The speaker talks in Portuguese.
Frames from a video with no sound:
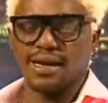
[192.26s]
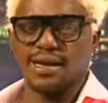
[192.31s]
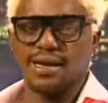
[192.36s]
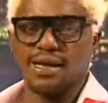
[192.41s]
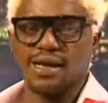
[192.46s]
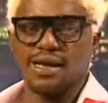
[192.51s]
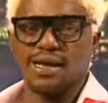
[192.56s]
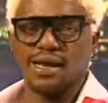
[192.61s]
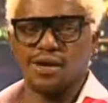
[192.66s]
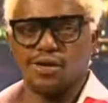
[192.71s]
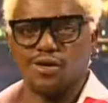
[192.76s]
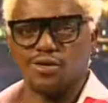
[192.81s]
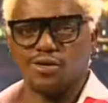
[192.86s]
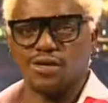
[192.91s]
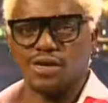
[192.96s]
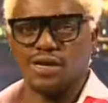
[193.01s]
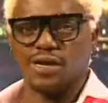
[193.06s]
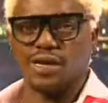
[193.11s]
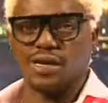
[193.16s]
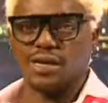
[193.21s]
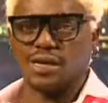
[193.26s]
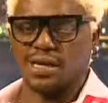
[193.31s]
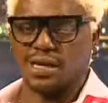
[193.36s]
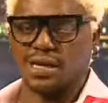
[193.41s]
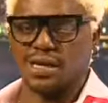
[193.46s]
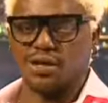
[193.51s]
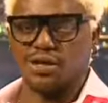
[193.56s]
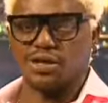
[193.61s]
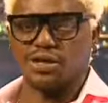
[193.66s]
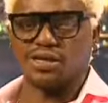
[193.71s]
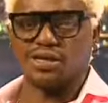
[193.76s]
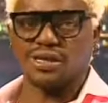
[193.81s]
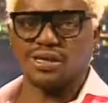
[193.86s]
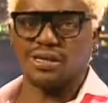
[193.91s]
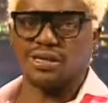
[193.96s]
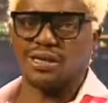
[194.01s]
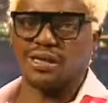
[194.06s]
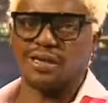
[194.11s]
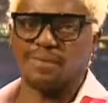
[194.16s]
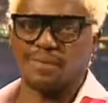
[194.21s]
na grelha ontem, na grelha hoje,
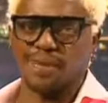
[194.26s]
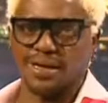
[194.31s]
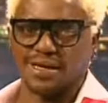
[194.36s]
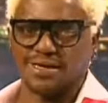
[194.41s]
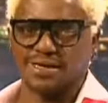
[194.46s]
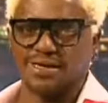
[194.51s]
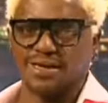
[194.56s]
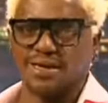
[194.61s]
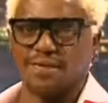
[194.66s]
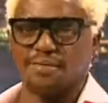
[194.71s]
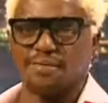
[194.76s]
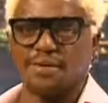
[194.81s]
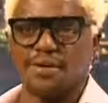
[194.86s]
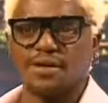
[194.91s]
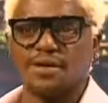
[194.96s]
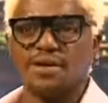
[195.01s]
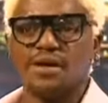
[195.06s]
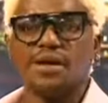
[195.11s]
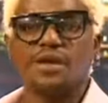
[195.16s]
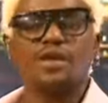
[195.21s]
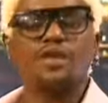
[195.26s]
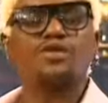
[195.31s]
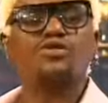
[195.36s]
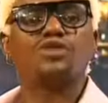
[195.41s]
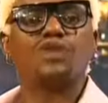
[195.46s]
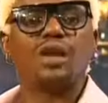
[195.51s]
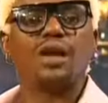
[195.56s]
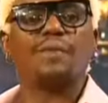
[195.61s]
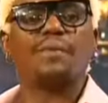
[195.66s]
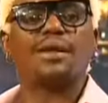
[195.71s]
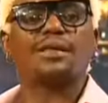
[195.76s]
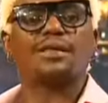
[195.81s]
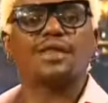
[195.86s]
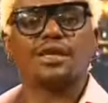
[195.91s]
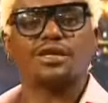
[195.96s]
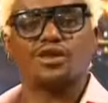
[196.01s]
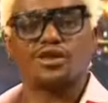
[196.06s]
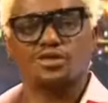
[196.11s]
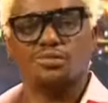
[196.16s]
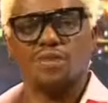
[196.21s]
na grelha para sempre, e os lamba
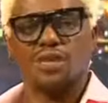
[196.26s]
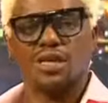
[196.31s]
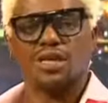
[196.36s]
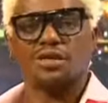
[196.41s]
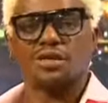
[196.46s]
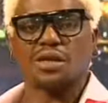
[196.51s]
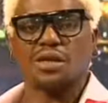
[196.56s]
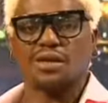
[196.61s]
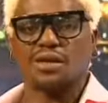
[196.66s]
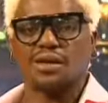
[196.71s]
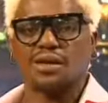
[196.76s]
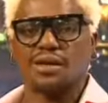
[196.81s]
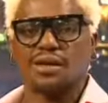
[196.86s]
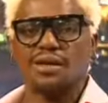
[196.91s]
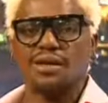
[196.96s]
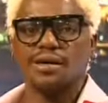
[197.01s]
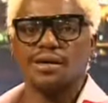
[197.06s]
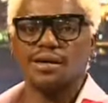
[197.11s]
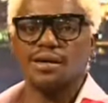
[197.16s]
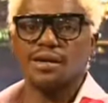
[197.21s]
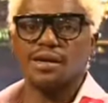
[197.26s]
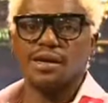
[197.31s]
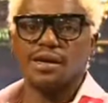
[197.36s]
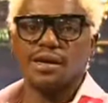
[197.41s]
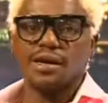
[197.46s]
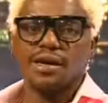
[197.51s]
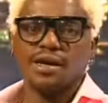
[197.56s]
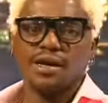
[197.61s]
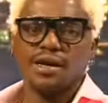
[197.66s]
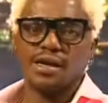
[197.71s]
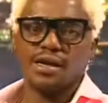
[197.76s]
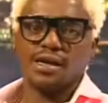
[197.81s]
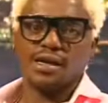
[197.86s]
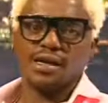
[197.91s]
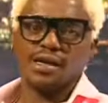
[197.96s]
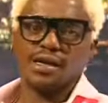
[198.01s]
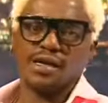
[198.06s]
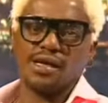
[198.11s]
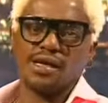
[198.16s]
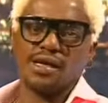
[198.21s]
até 2030.
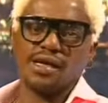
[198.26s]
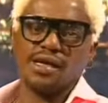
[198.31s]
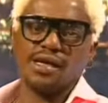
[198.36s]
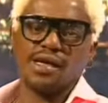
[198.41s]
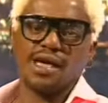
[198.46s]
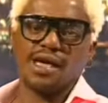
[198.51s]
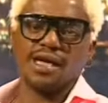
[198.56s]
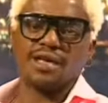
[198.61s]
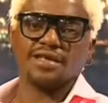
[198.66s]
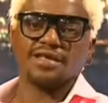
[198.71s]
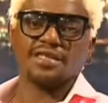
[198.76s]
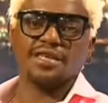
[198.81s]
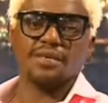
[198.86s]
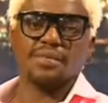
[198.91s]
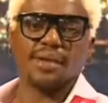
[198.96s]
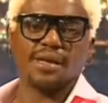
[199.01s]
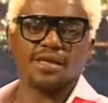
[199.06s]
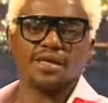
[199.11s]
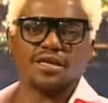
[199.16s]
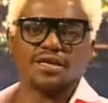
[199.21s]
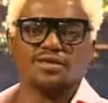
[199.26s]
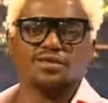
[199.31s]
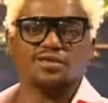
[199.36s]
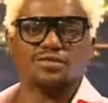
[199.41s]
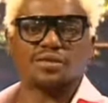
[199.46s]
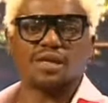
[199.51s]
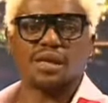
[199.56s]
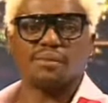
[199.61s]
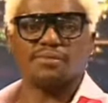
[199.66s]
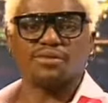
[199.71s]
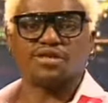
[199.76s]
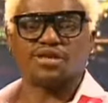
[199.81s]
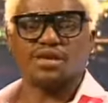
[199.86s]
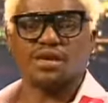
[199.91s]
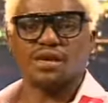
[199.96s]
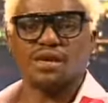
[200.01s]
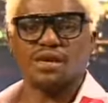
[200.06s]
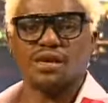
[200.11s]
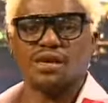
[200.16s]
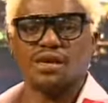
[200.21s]
E em cima disso, temos
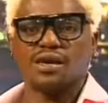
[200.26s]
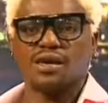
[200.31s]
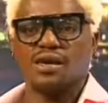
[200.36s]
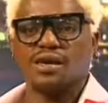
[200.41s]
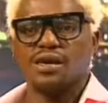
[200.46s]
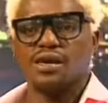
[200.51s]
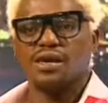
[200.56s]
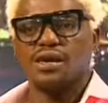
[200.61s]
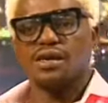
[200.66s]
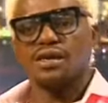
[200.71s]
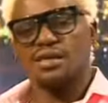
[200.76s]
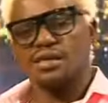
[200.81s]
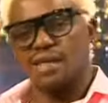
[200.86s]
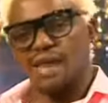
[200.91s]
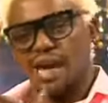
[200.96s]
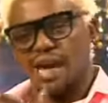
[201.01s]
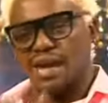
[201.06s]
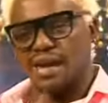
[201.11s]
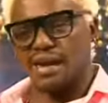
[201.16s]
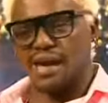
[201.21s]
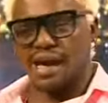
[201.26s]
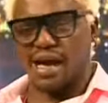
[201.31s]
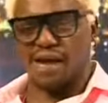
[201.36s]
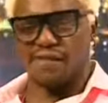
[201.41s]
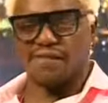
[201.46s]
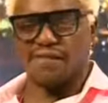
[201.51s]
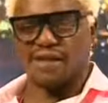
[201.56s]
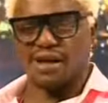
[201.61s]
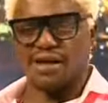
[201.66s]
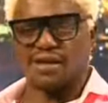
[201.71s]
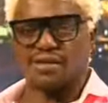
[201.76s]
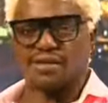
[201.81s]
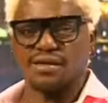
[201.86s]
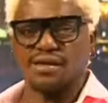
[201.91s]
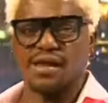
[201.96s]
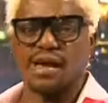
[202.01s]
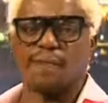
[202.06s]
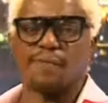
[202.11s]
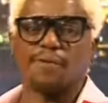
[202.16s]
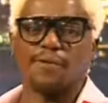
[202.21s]
que dar avante
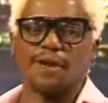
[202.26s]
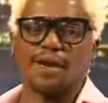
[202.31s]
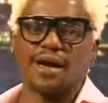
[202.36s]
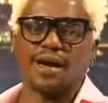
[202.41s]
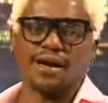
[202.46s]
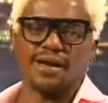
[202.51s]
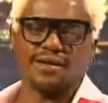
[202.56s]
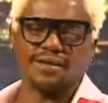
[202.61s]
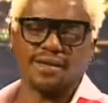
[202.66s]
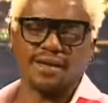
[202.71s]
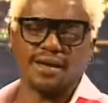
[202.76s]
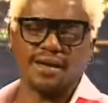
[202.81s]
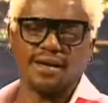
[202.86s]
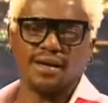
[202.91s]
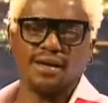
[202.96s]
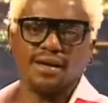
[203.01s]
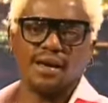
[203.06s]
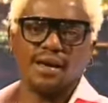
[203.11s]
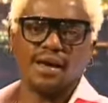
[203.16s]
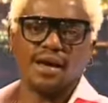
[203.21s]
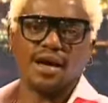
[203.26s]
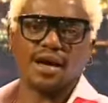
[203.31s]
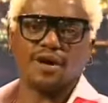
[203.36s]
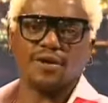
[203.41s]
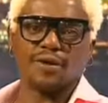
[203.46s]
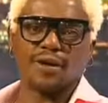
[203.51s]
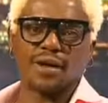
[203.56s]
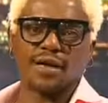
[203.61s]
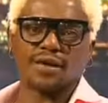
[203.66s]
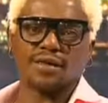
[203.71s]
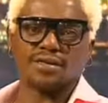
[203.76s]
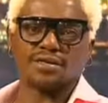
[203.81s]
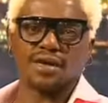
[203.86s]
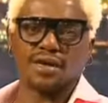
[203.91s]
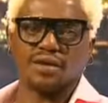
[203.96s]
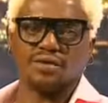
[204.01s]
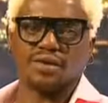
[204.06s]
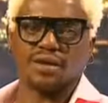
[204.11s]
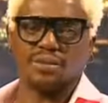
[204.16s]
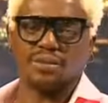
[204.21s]
e apoiar, né? alguém que
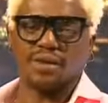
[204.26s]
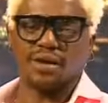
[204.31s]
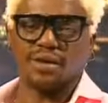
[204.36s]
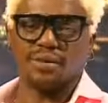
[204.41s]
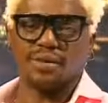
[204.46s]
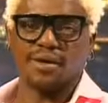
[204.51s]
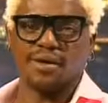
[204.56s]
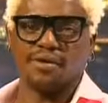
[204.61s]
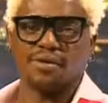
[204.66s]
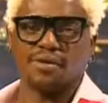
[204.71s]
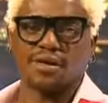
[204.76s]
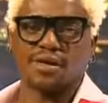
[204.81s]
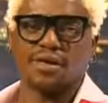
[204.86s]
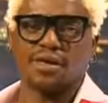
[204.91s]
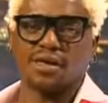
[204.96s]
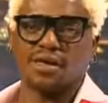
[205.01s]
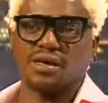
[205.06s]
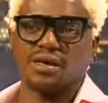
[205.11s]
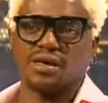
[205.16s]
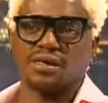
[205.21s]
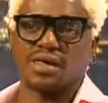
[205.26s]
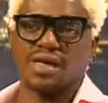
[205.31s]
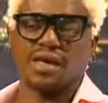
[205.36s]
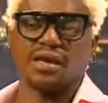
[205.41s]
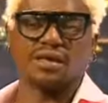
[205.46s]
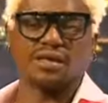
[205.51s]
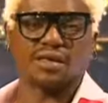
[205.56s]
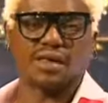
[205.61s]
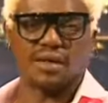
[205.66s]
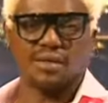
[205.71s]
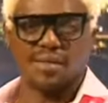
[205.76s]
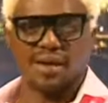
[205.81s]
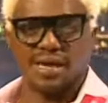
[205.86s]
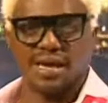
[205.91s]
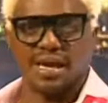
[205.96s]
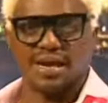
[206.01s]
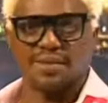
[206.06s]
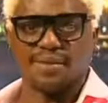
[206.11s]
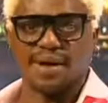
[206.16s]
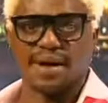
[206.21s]
saiu da minha mão e que tem que
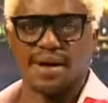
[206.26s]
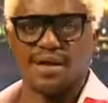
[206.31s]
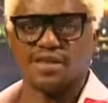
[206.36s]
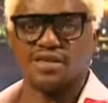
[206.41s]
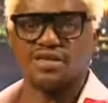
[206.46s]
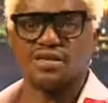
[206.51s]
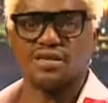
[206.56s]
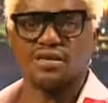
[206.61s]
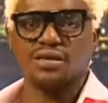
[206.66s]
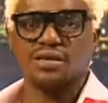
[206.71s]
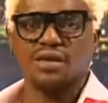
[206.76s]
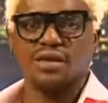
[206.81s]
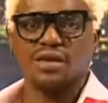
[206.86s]
trabalhar mais.